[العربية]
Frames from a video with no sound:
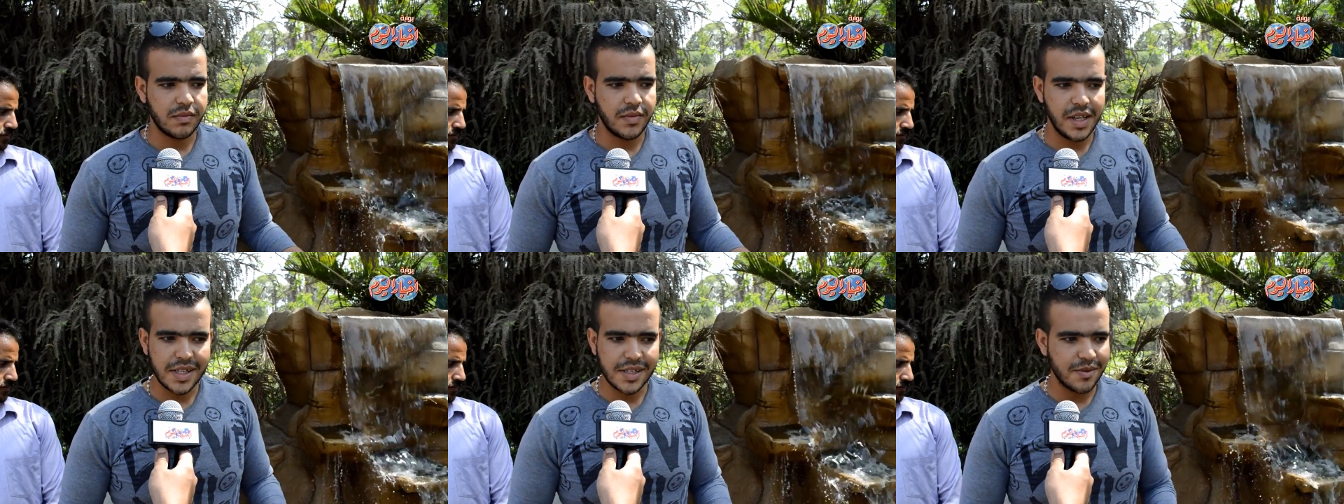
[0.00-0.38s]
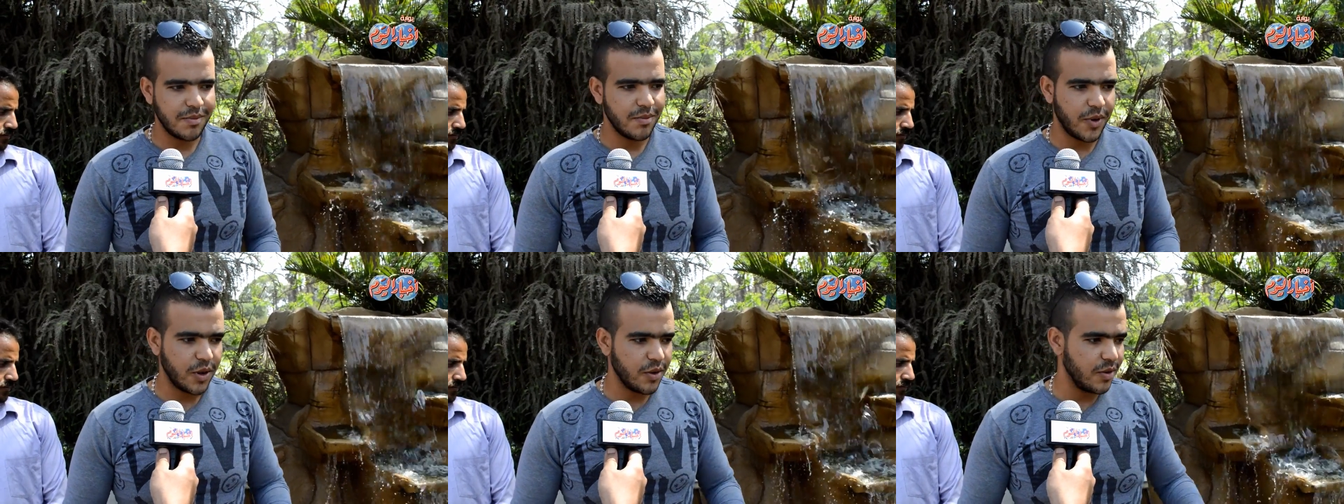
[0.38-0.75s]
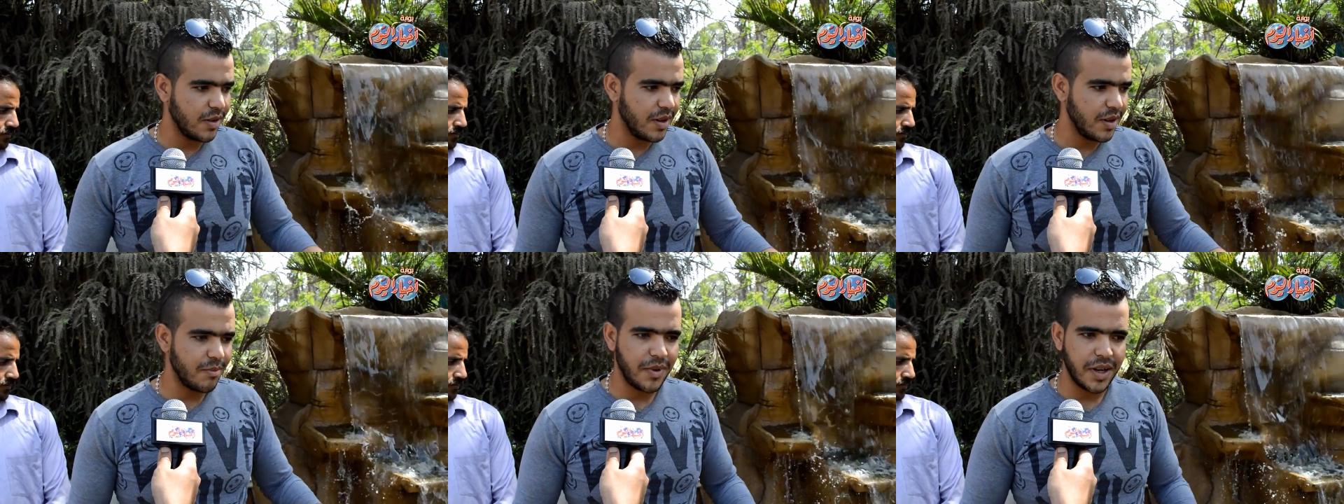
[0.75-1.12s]
لازم
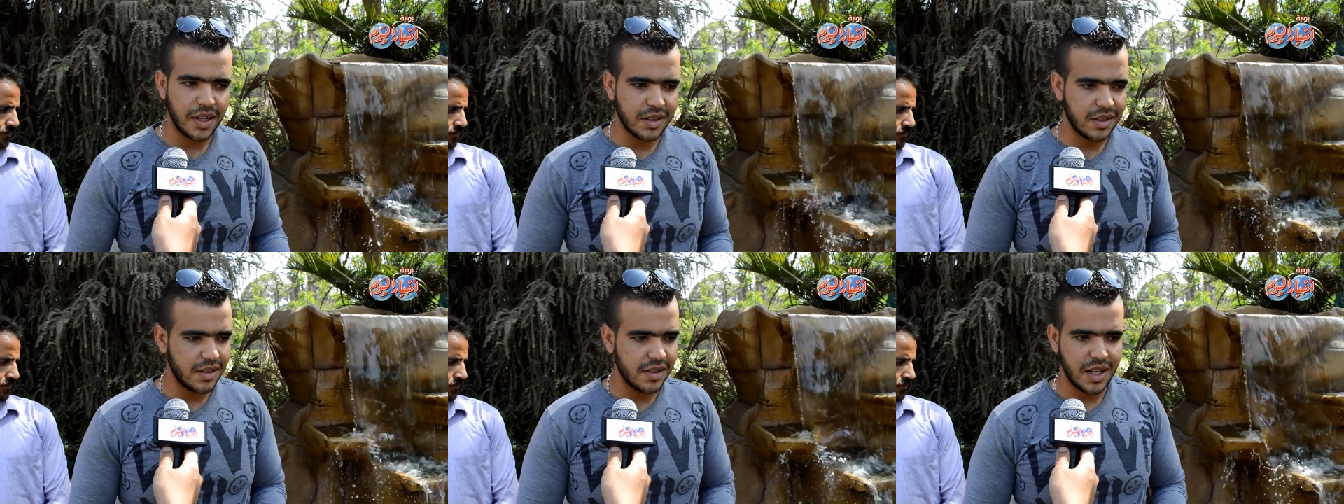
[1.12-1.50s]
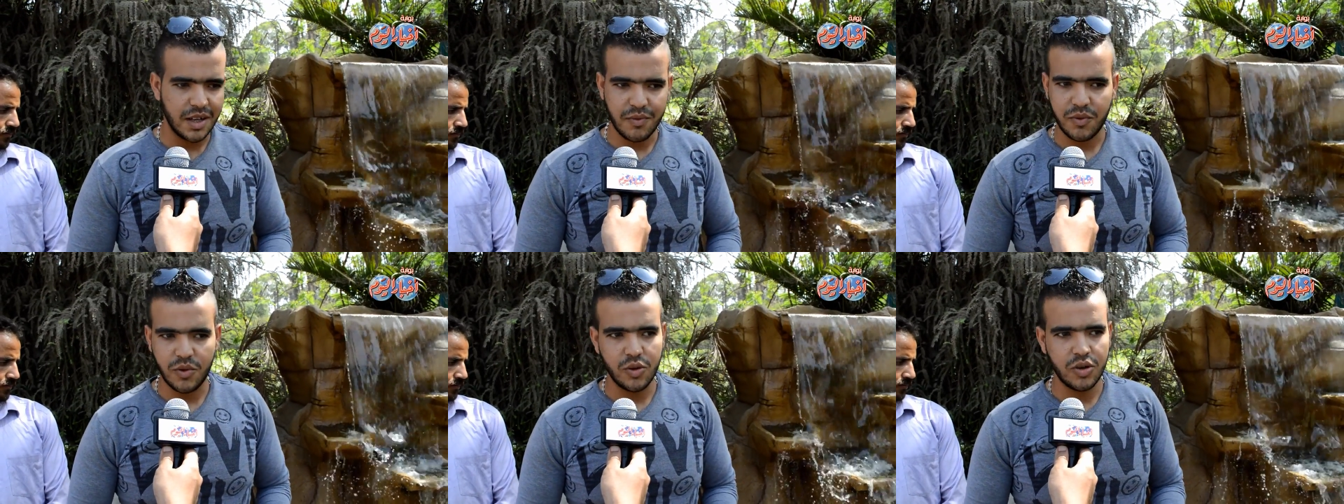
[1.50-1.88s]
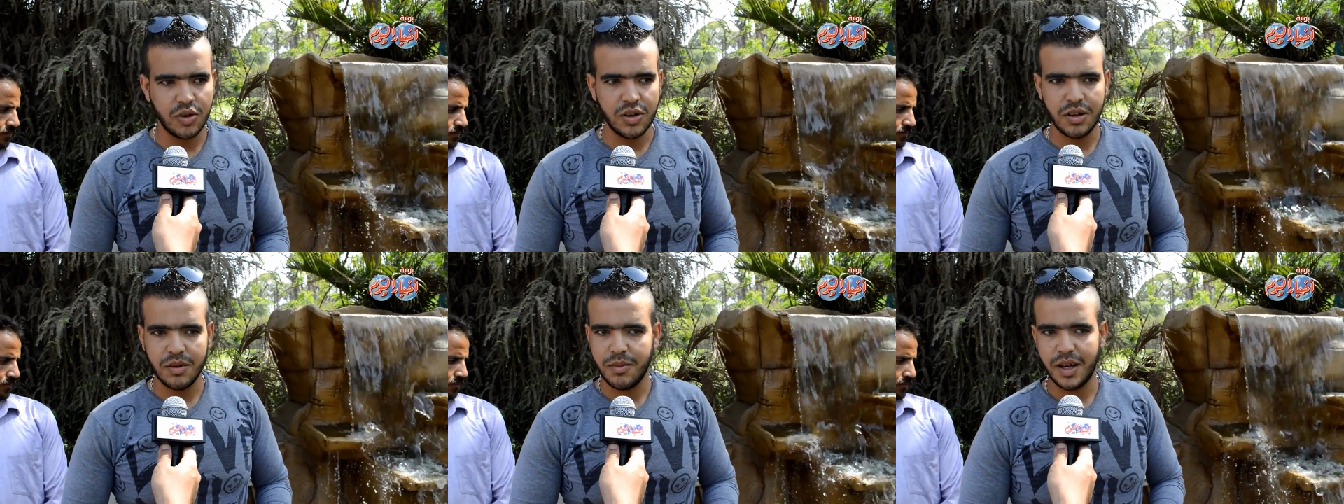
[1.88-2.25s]
البلد زي
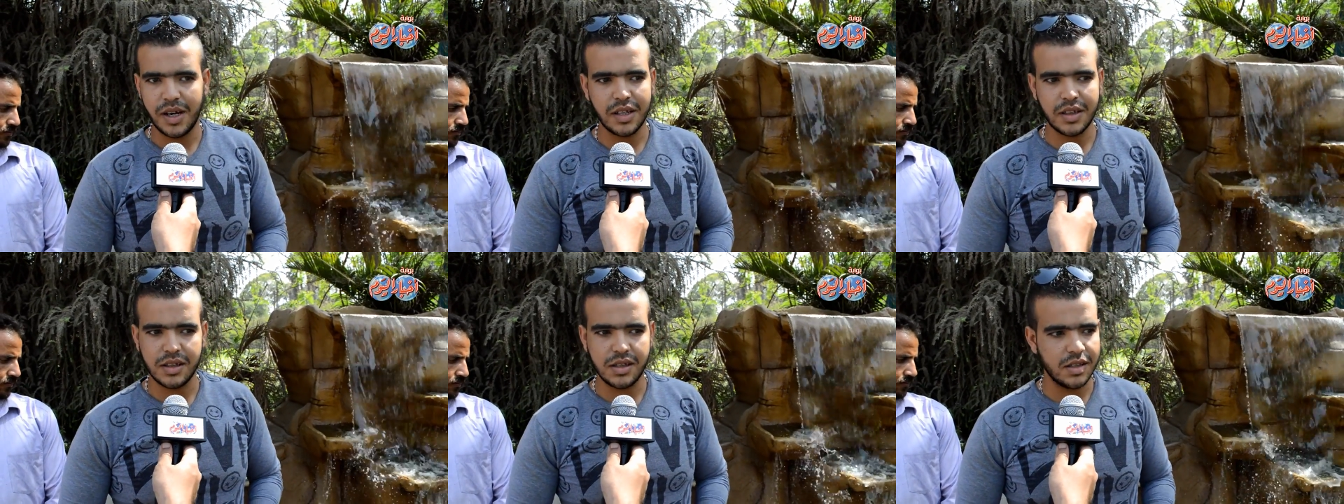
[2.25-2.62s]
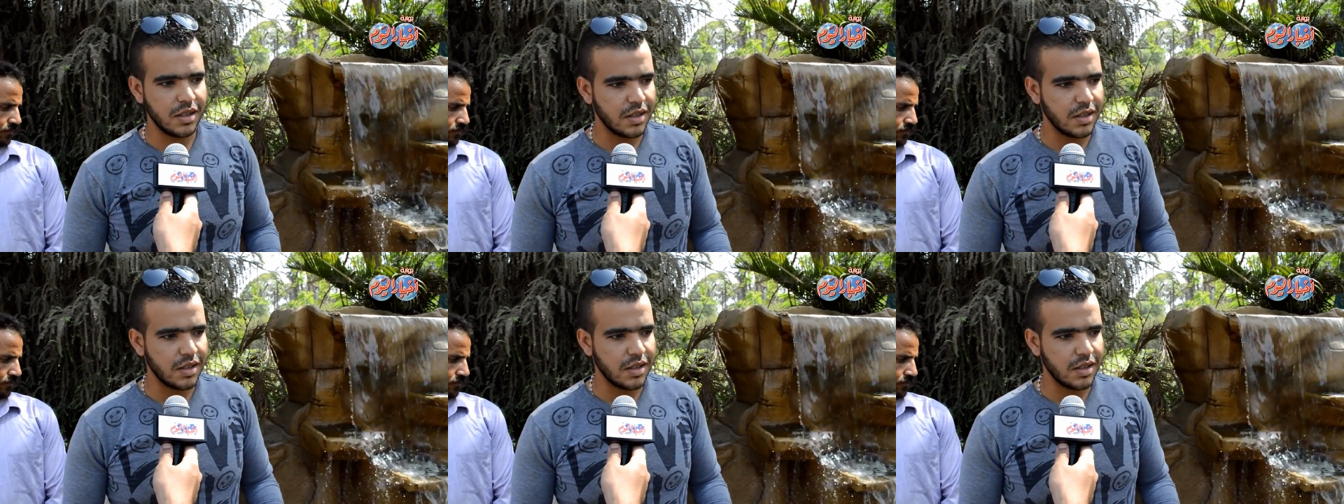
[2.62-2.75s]
الفل البلد